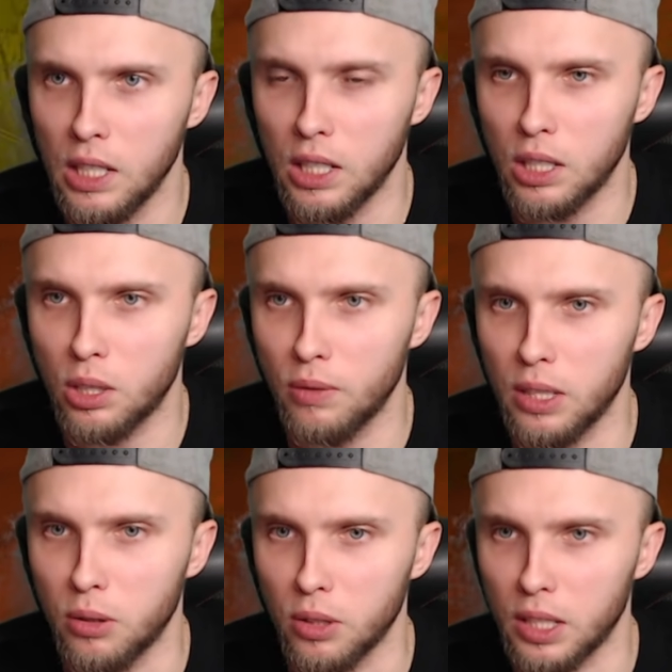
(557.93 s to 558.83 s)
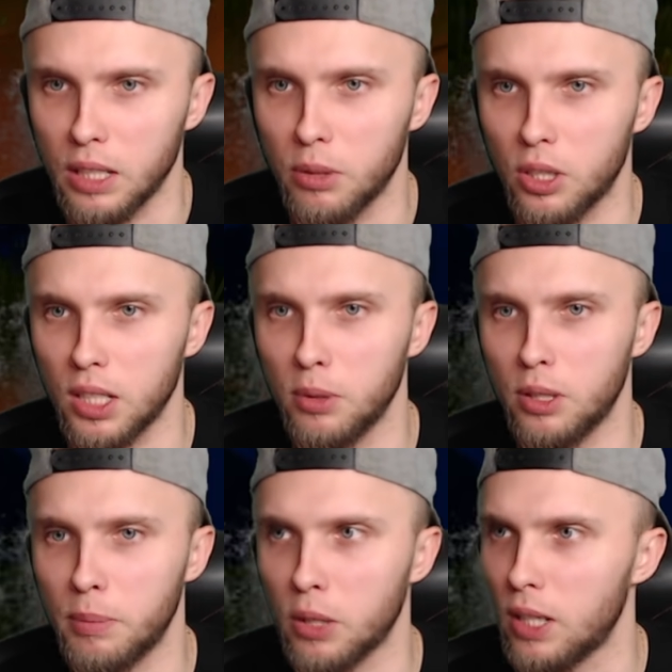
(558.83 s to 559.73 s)
O człowieku, czekaj, by trzeba było
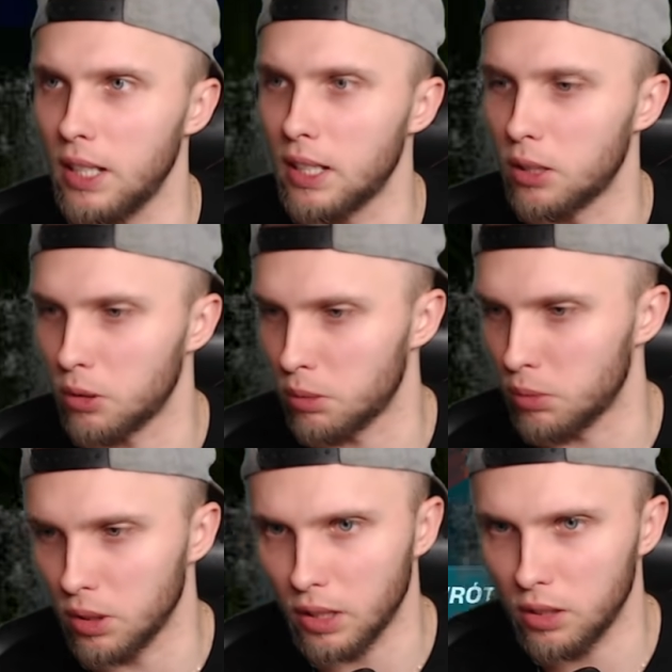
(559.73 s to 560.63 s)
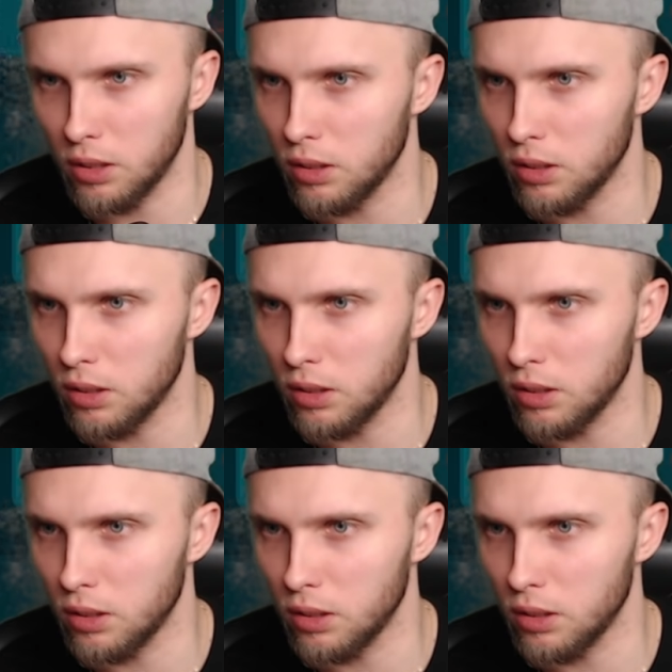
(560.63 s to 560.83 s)
chyba tą chatę jakoś rozbudować